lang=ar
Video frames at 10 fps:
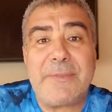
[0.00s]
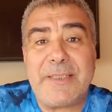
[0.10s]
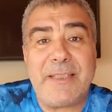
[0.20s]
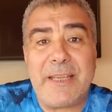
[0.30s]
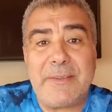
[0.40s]

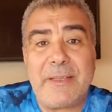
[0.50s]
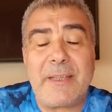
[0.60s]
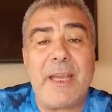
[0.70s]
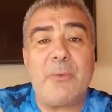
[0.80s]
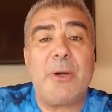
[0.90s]
نفسي لهذا
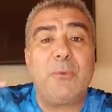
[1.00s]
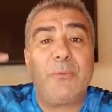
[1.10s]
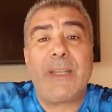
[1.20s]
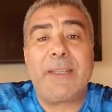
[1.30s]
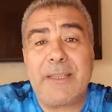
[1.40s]
اللقاء
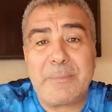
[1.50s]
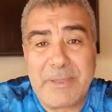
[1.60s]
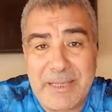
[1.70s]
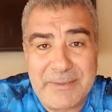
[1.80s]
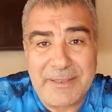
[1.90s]
وأفكر
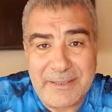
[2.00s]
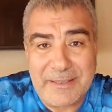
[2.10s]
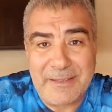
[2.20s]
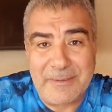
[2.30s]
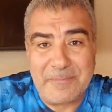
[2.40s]
بهذا
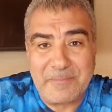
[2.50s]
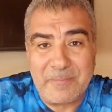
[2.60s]
اللقاء